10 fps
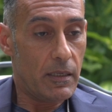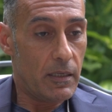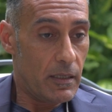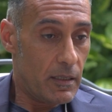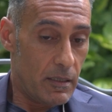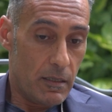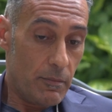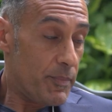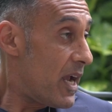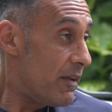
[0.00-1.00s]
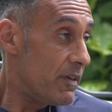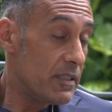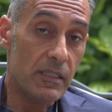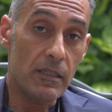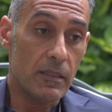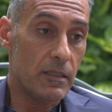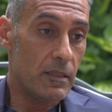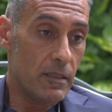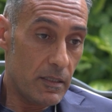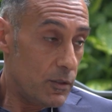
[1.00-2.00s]
eh, privacy, eh,
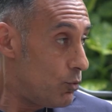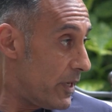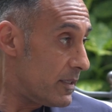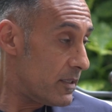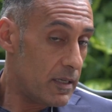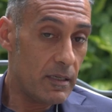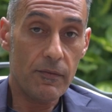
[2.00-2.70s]
sicurezza,